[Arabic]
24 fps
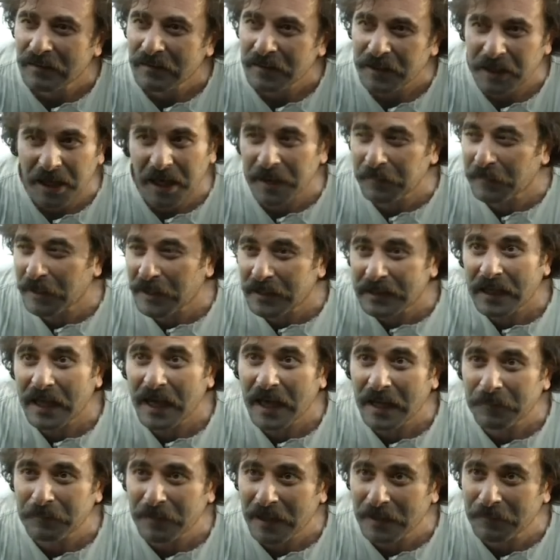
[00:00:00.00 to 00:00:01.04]
يعمل
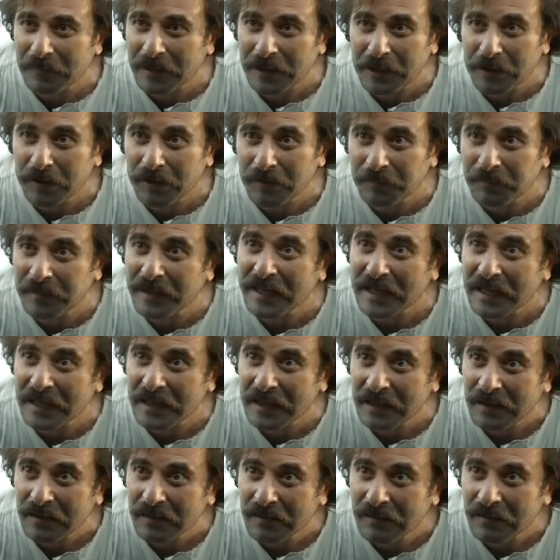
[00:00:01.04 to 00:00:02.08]
4 مليون
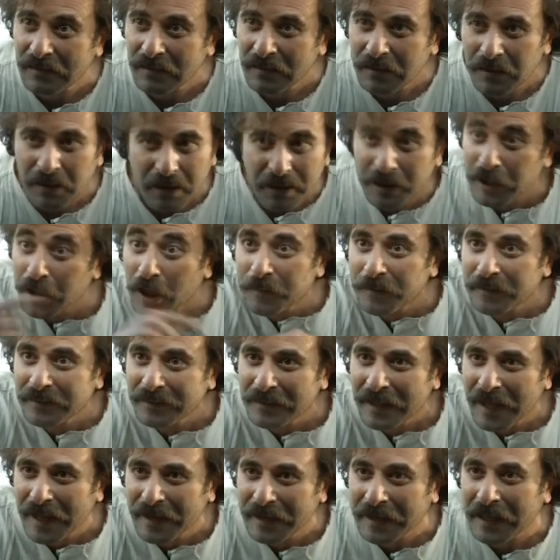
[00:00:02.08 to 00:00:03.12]
بليله اليوم
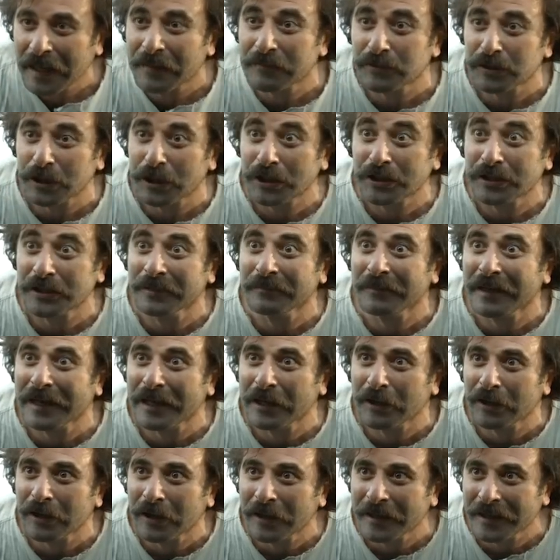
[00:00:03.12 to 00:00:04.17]
الثاني 25
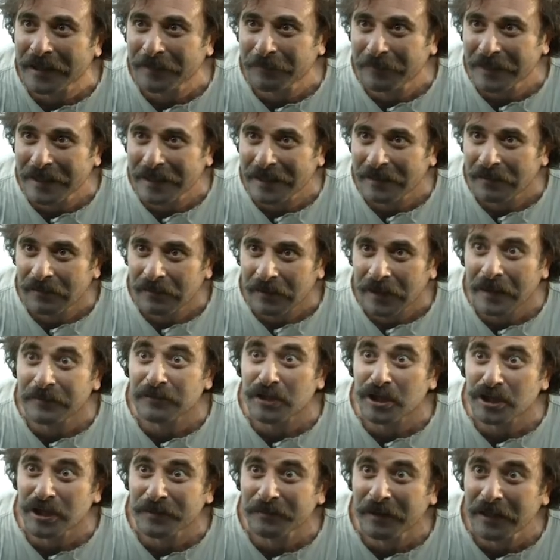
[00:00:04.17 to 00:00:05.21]
مليون عمل
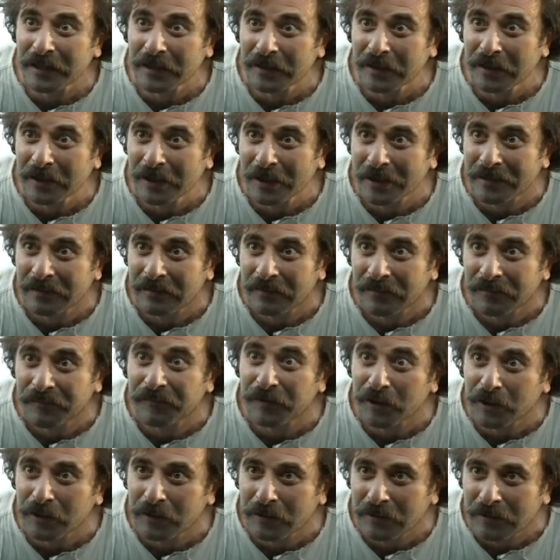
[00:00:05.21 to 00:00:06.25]
25 مليون
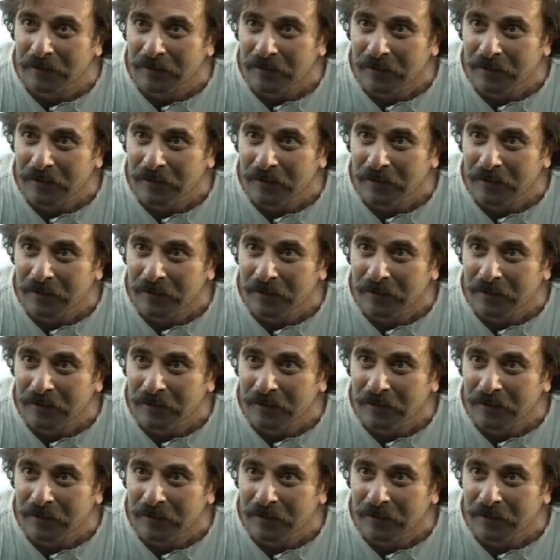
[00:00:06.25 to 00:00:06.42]
فيو